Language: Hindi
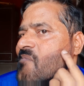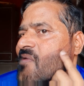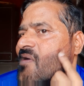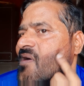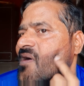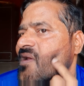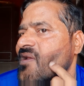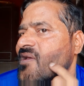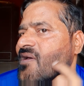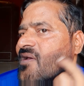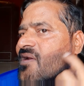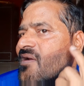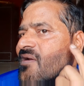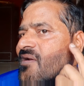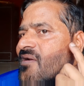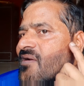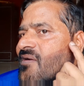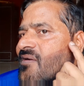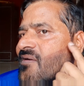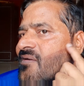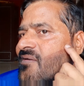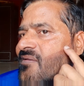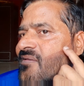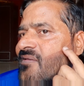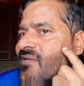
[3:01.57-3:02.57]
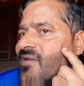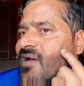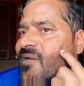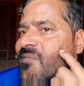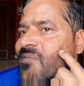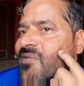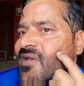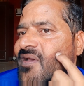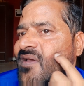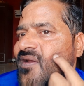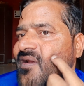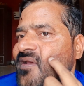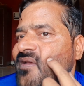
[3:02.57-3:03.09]
कलर आप
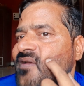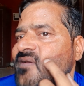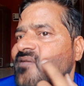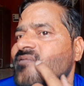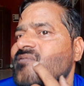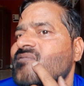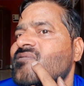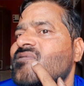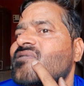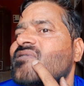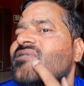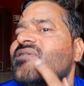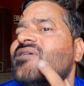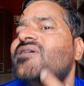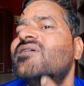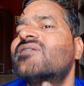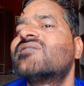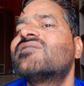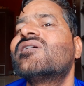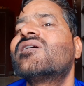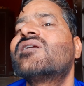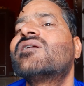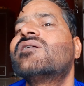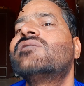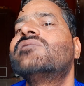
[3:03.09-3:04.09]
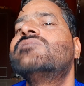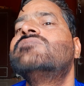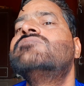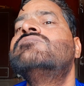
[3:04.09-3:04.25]
देख रहे हैं ढेर सारा